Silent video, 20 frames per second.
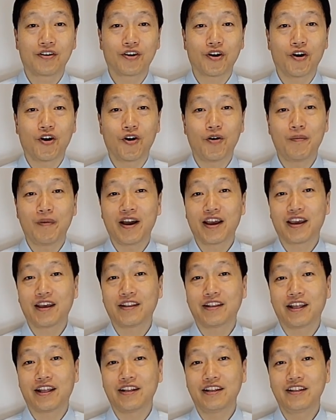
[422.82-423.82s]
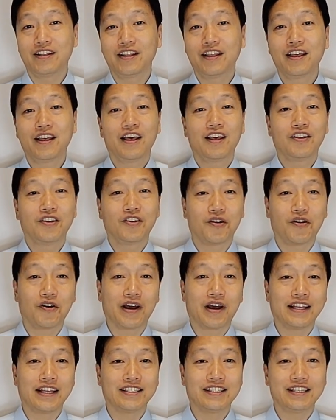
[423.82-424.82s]
경험하게 되는 여러
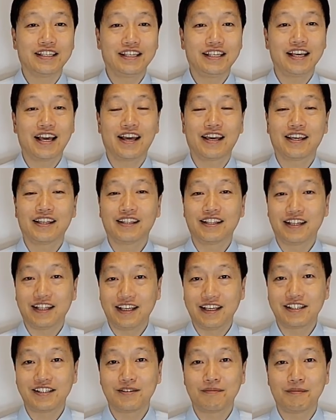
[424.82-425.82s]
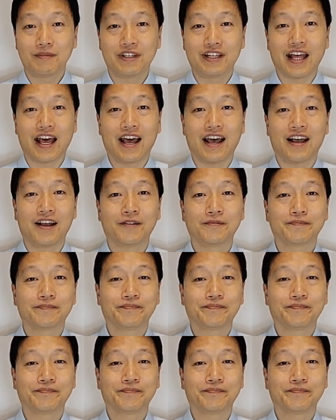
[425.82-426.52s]
가지 이야기들이 있습니다.